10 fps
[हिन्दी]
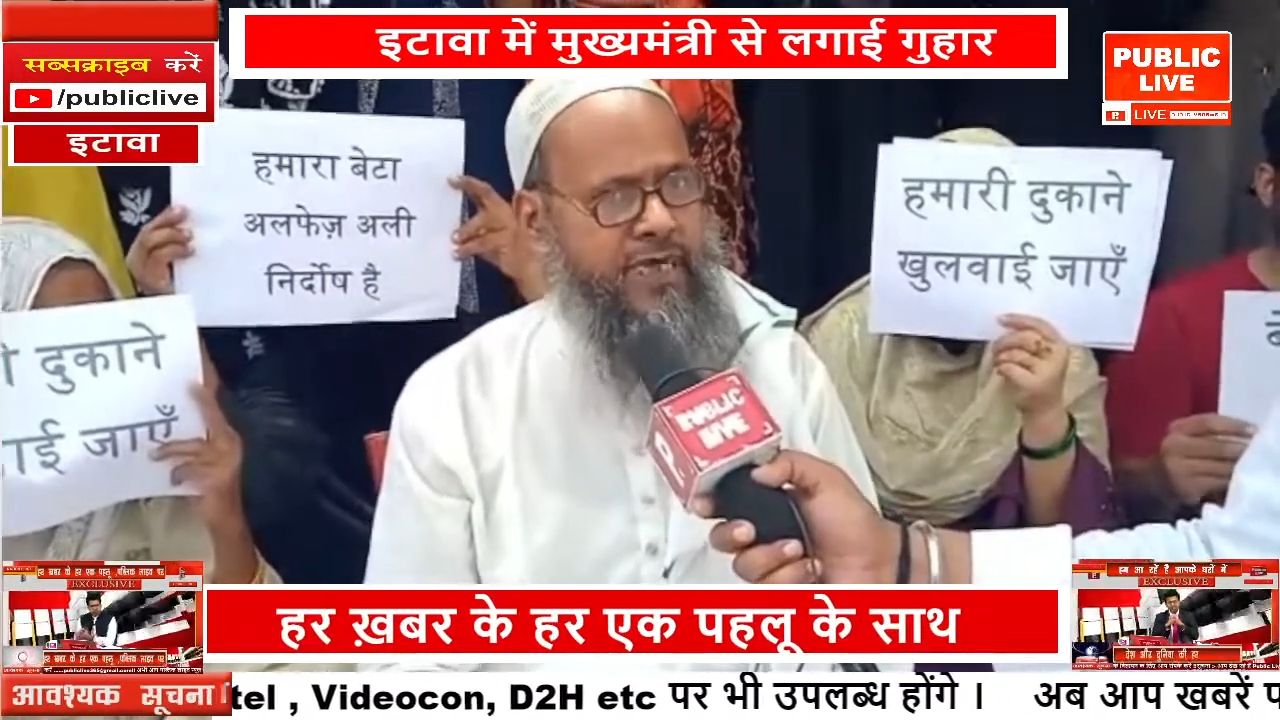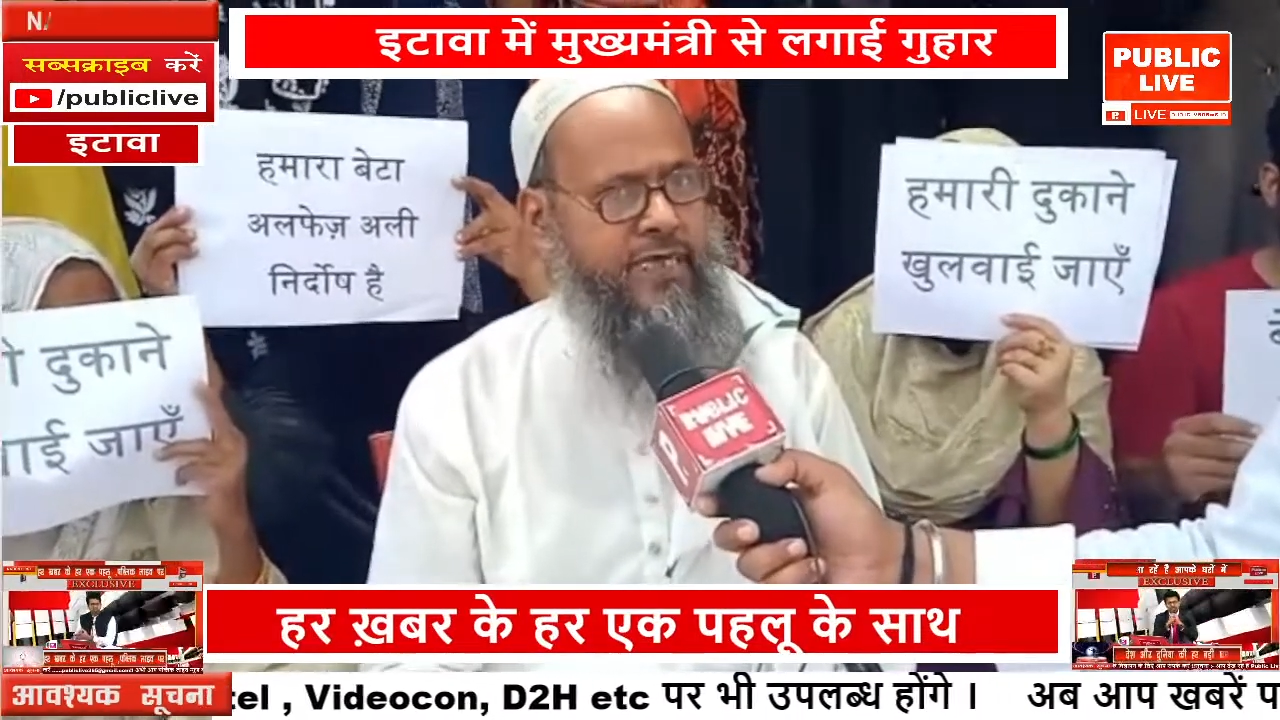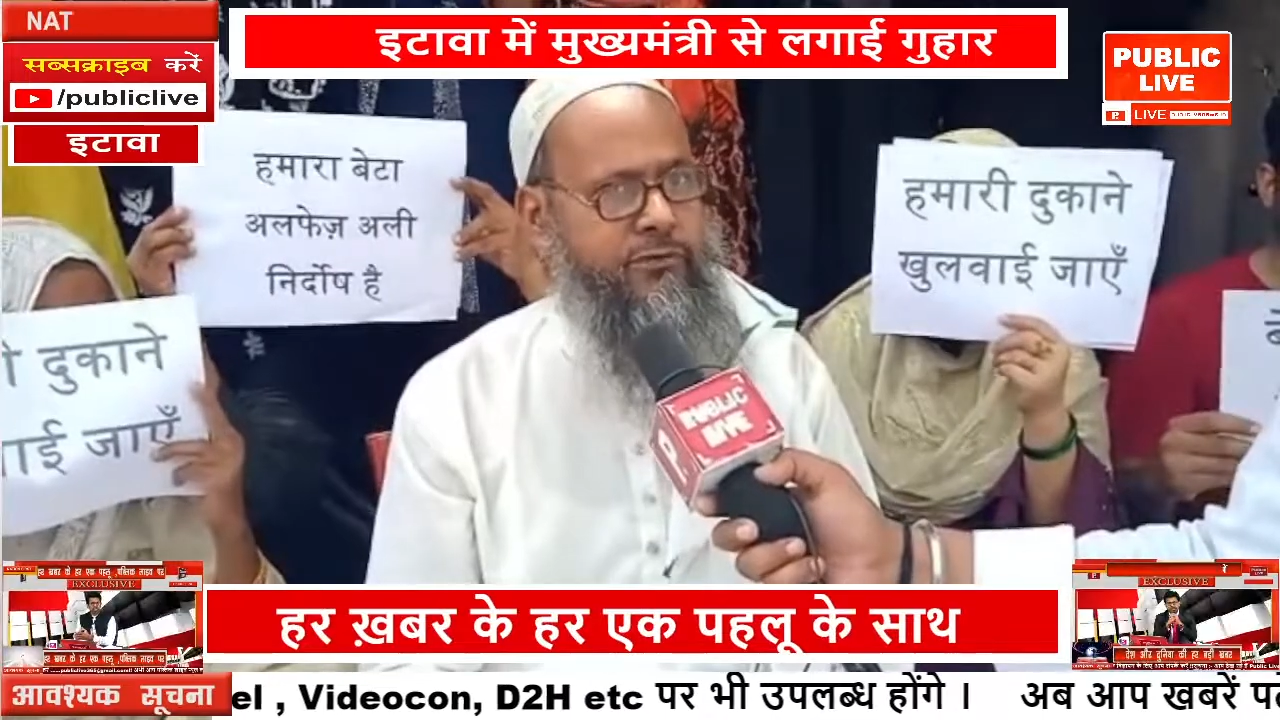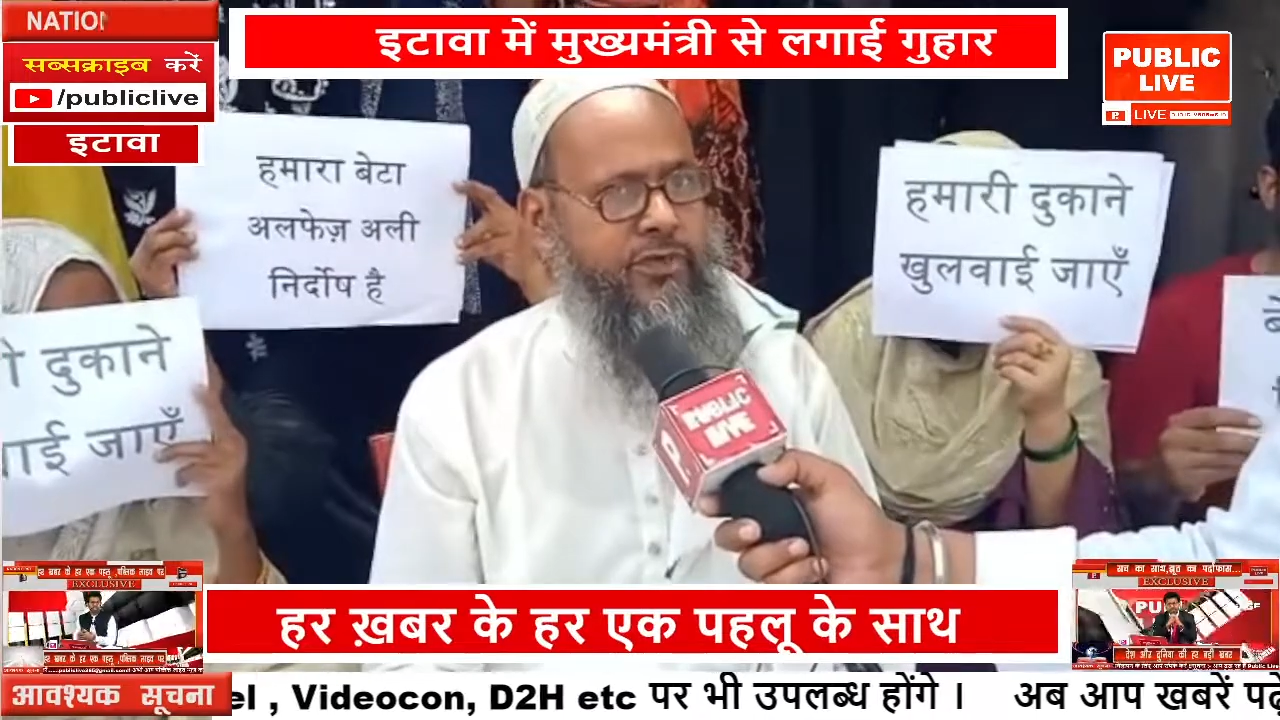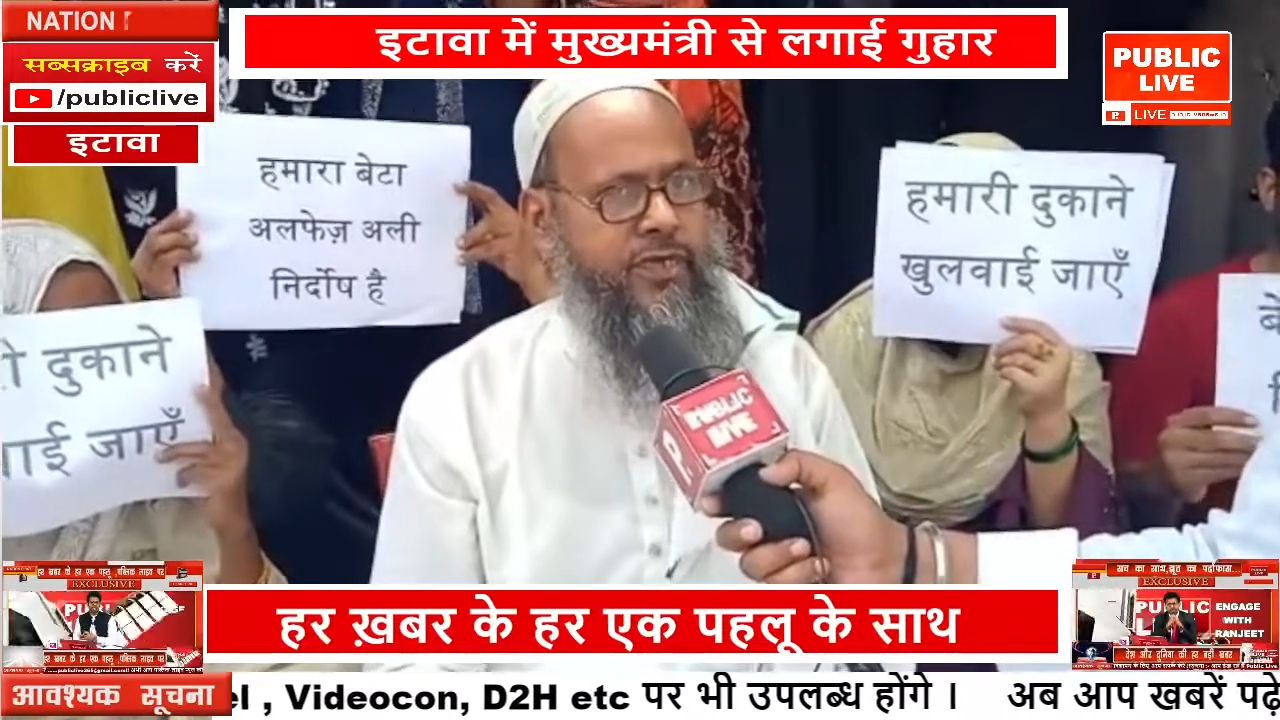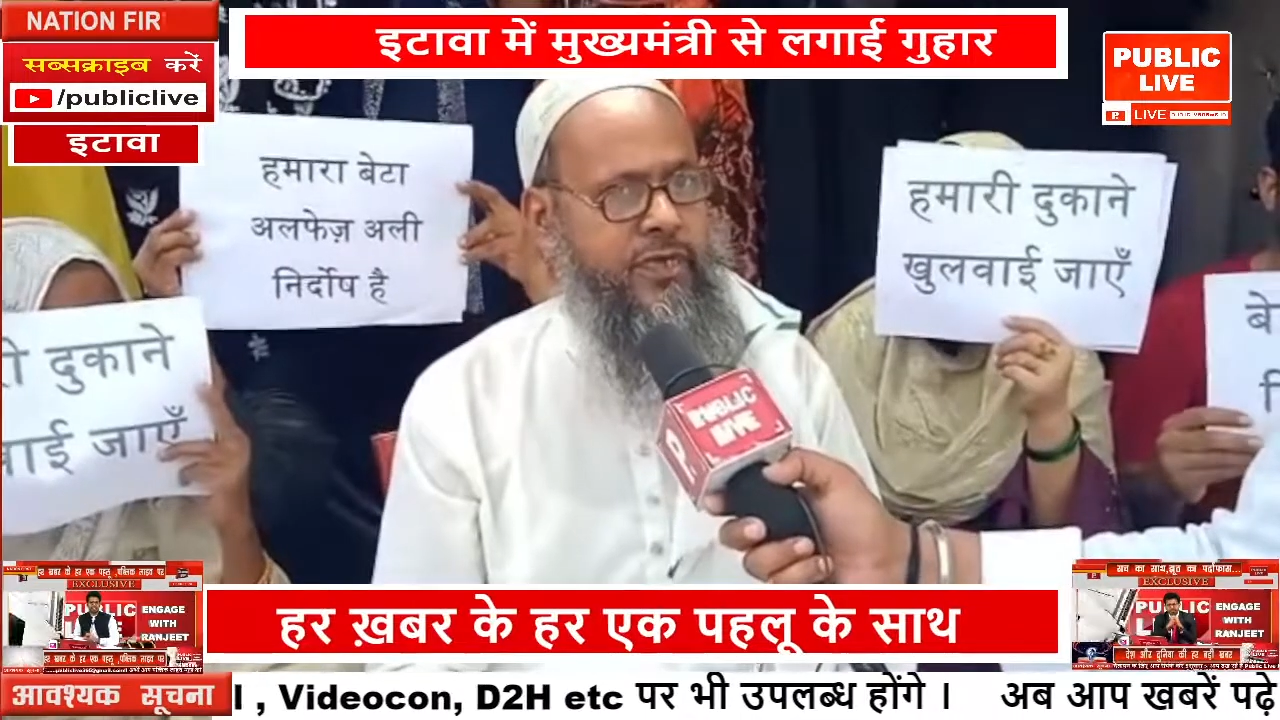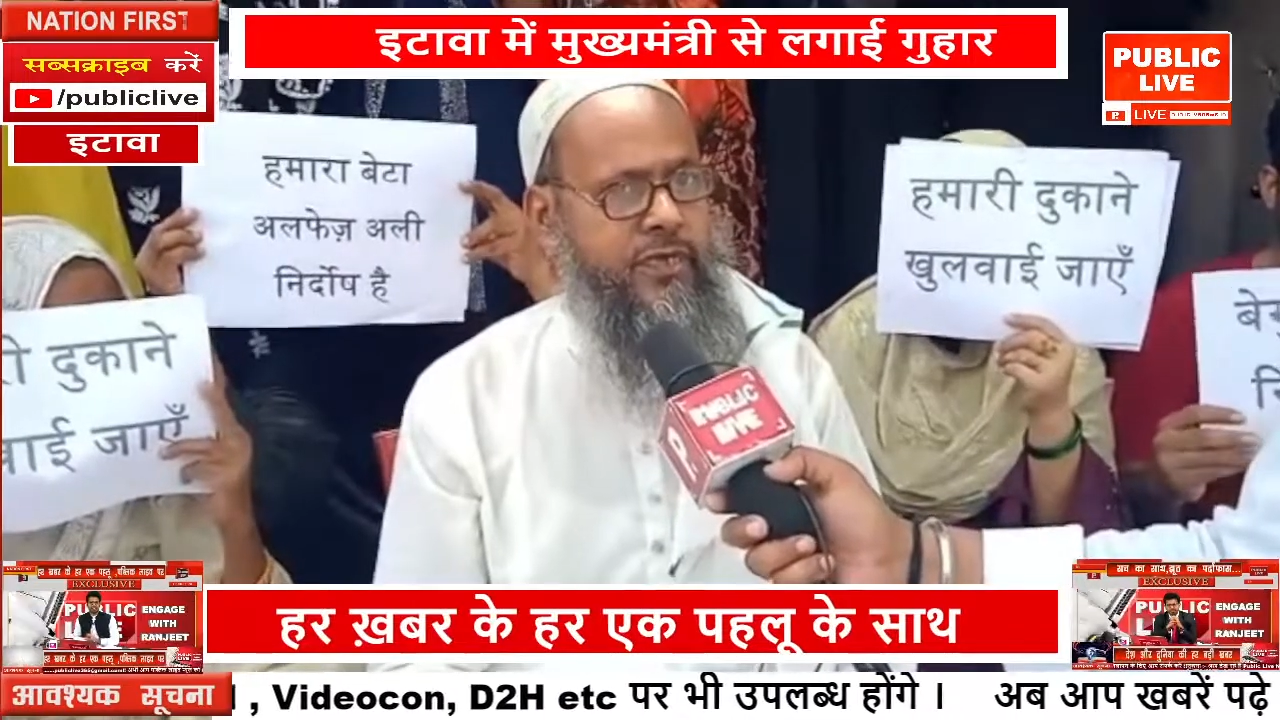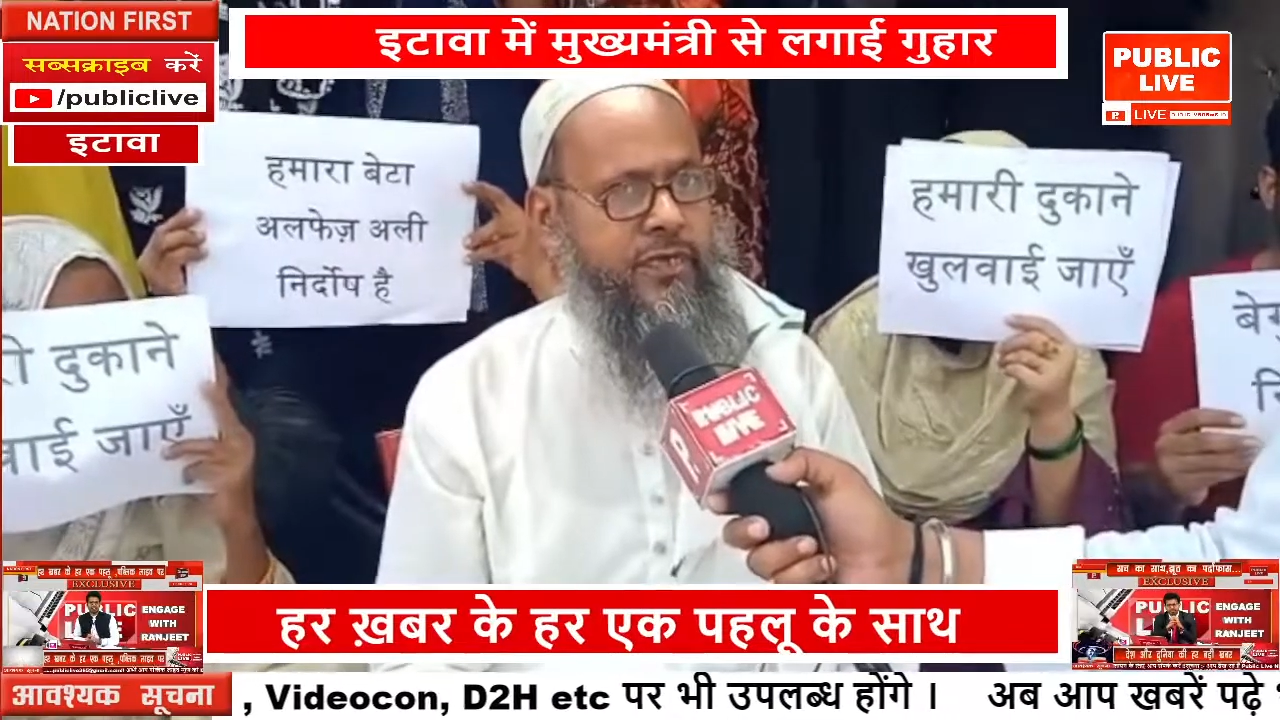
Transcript: चाहिए मुझे